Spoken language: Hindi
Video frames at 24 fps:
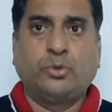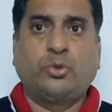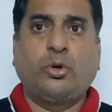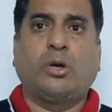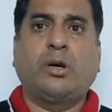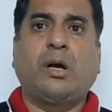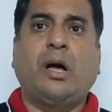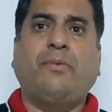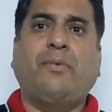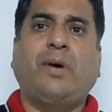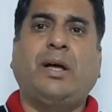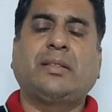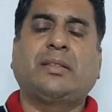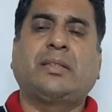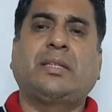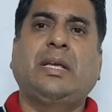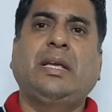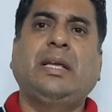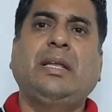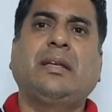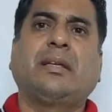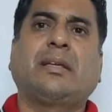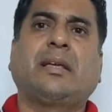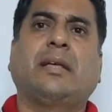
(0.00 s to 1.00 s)
जो
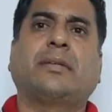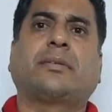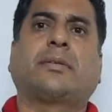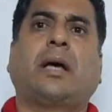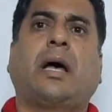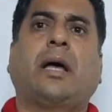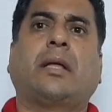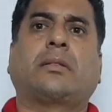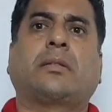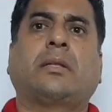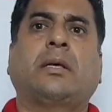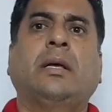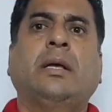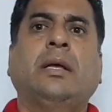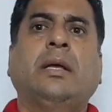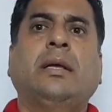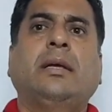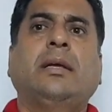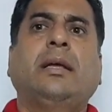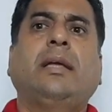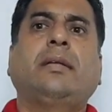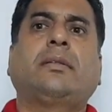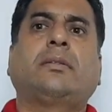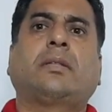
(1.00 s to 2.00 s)
खातन के
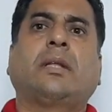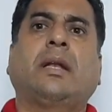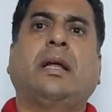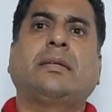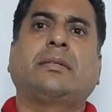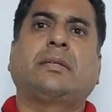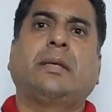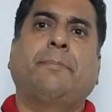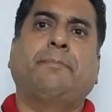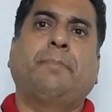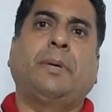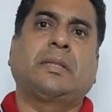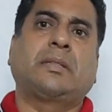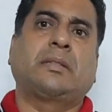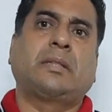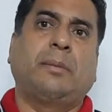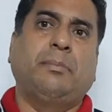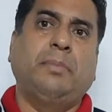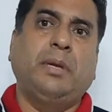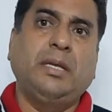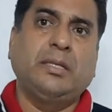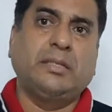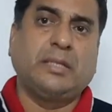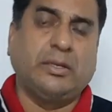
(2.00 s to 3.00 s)
साथ इस तरह से
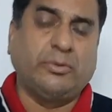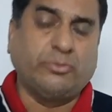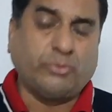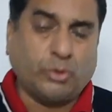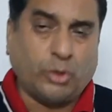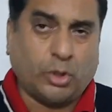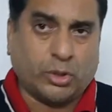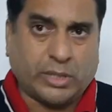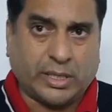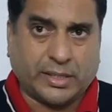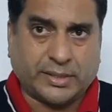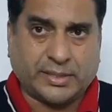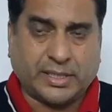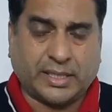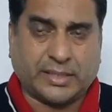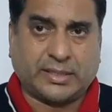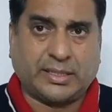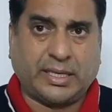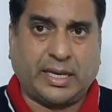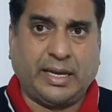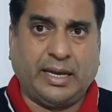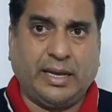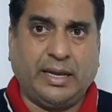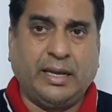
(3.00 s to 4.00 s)
बदतमीज़ी वो कर
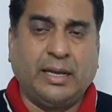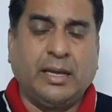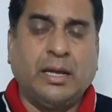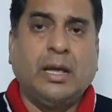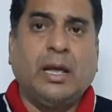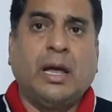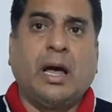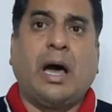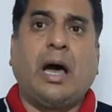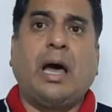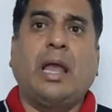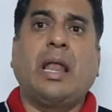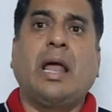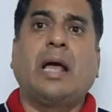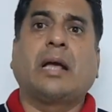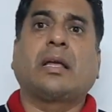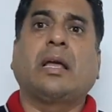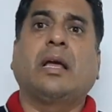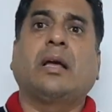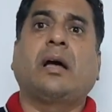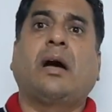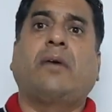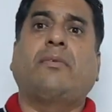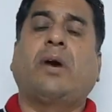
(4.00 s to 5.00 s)
सकते हैं
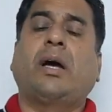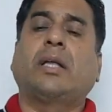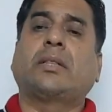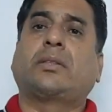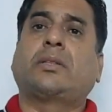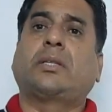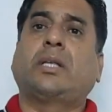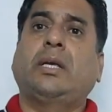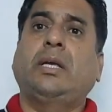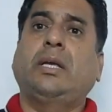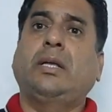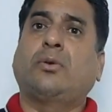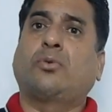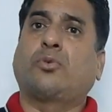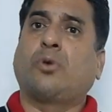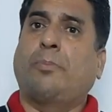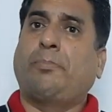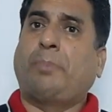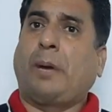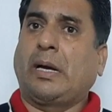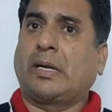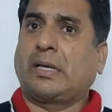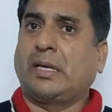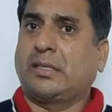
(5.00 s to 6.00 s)
हालांकि खातन को
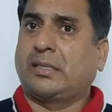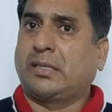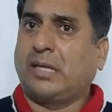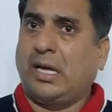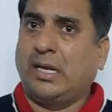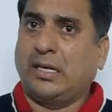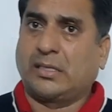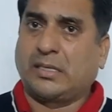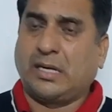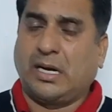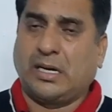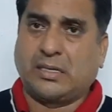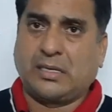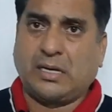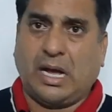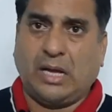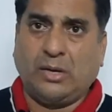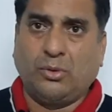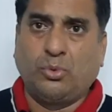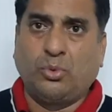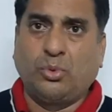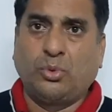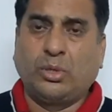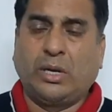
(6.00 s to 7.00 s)
पाकिस्तान का
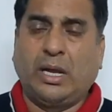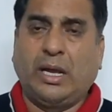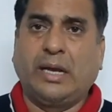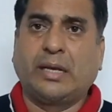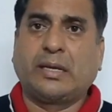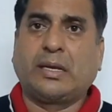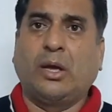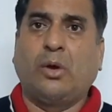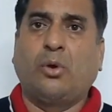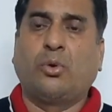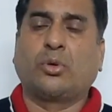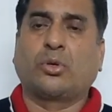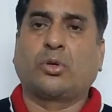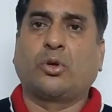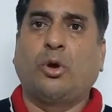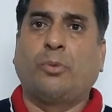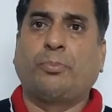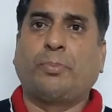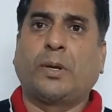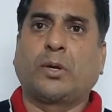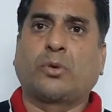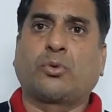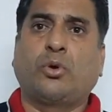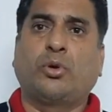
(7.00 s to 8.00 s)
कानून है कि उनके
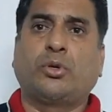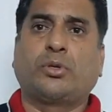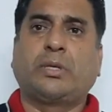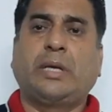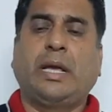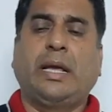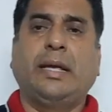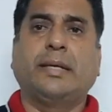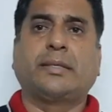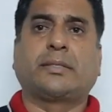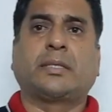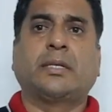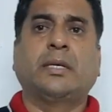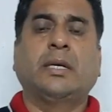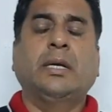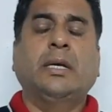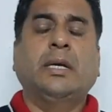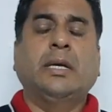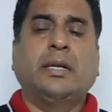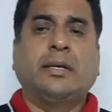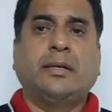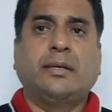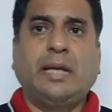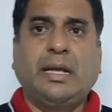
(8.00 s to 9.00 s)
ऊपर कोई केस
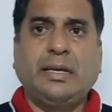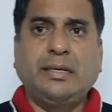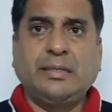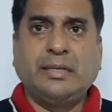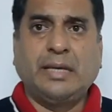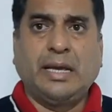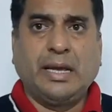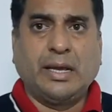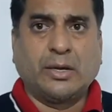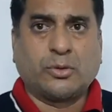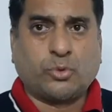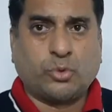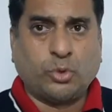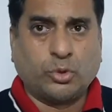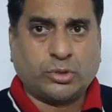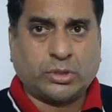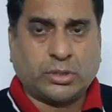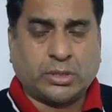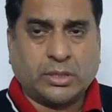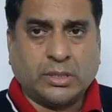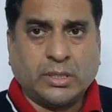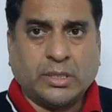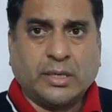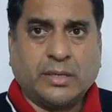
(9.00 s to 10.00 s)
नहीं है
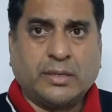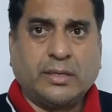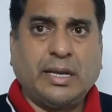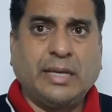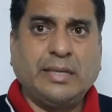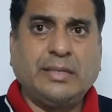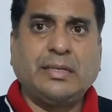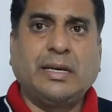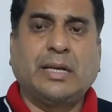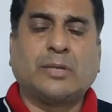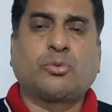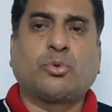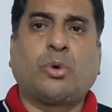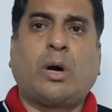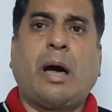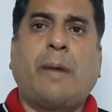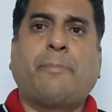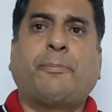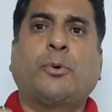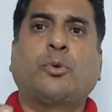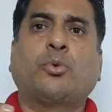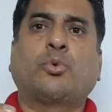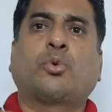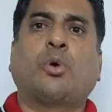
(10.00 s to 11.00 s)
कुछ नहीं है तो
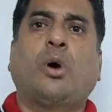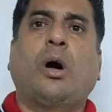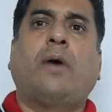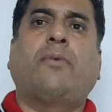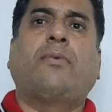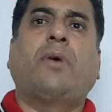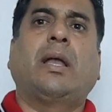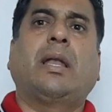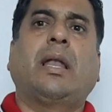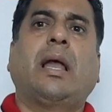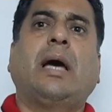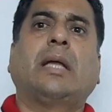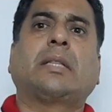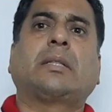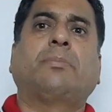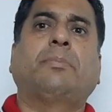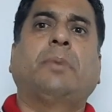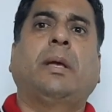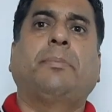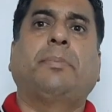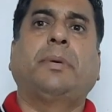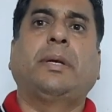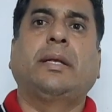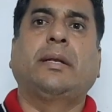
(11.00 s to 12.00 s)
आप उनको हवालात
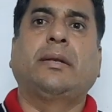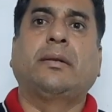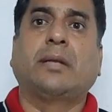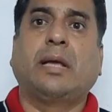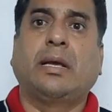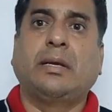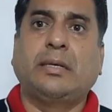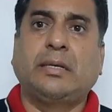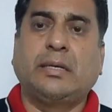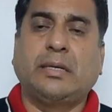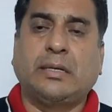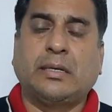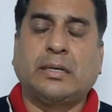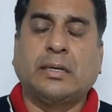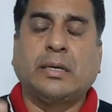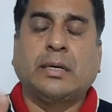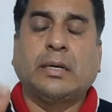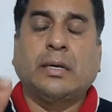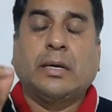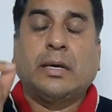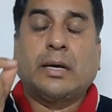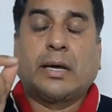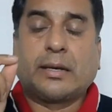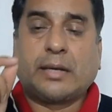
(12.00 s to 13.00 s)
में भी नहीं
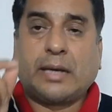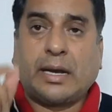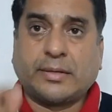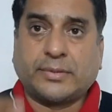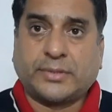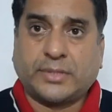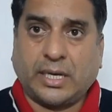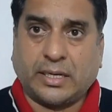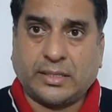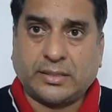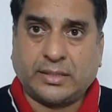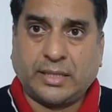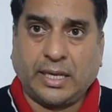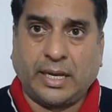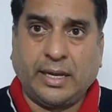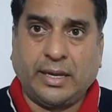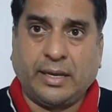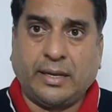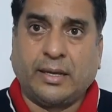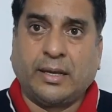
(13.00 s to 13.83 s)
रख सकते